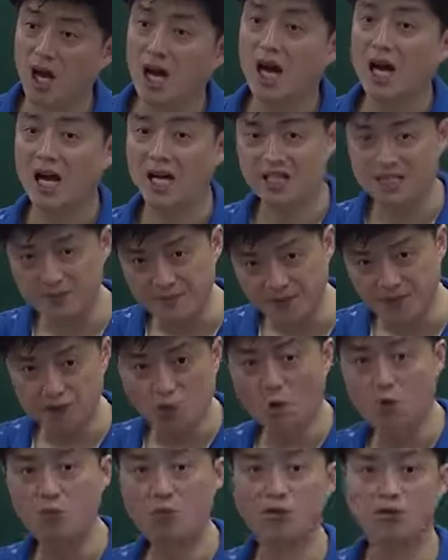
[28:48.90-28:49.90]
하지만
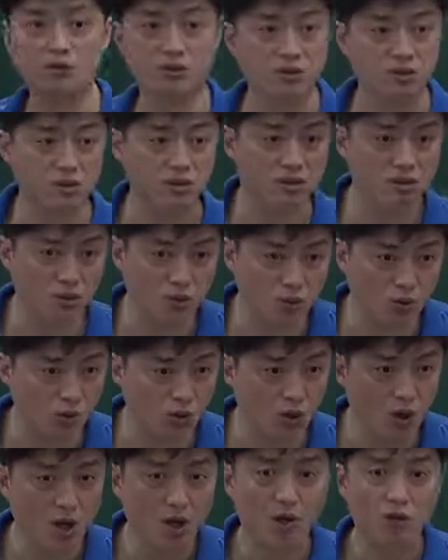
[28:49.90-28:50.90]
almost를
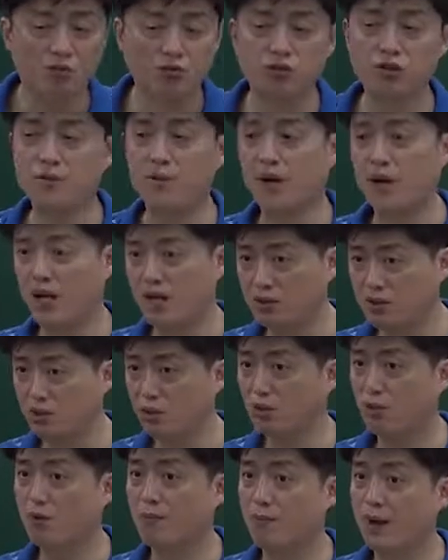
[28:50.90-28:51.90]
써도 우리말
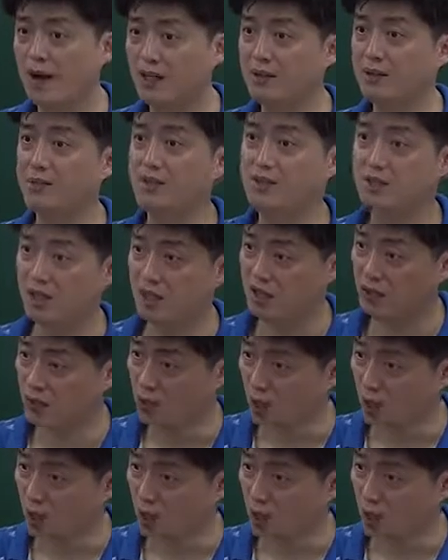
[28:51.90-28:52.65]
해석으로는 말이 비슷하게